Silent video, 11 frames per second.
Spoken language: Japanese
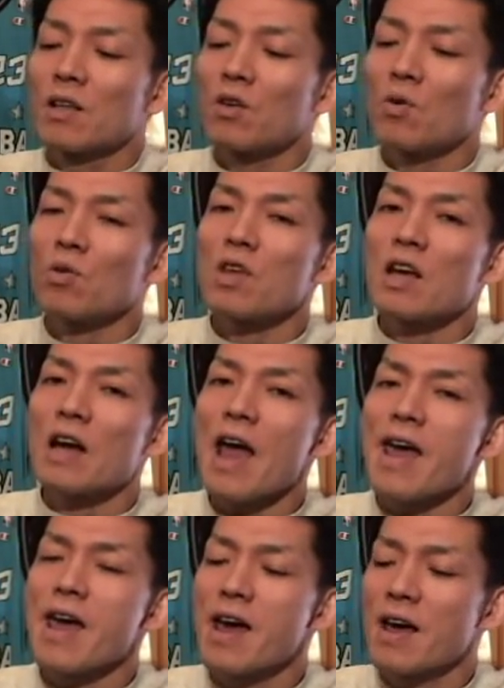ということで、いっか
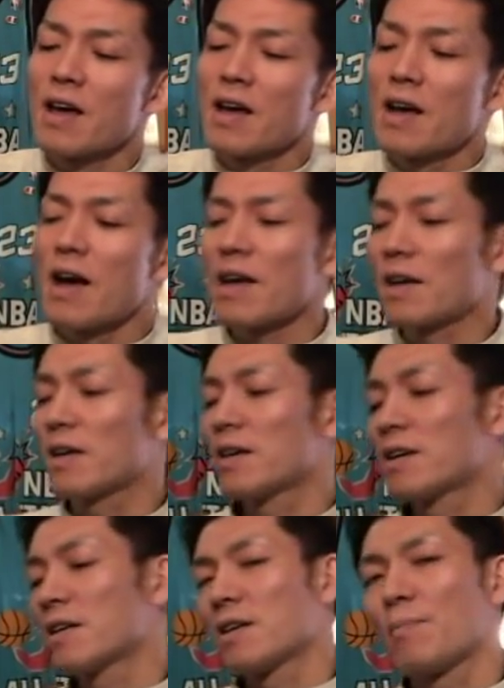い、はい、
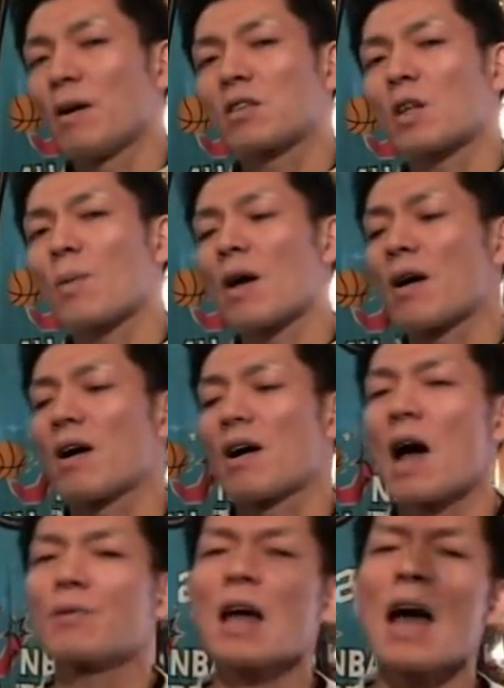バスケットマン、
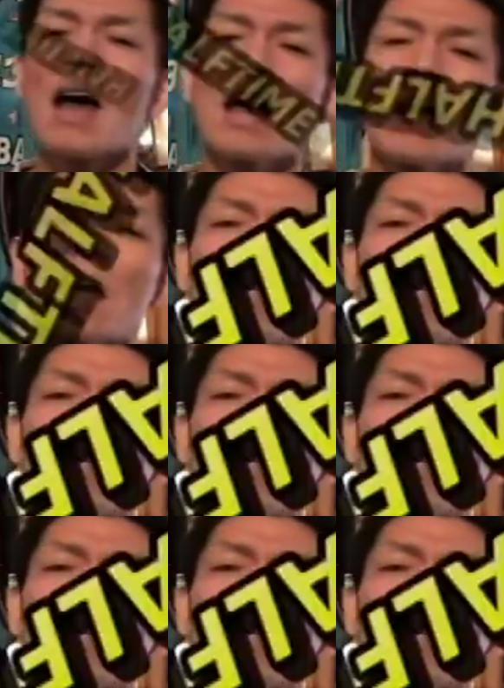ハーフタ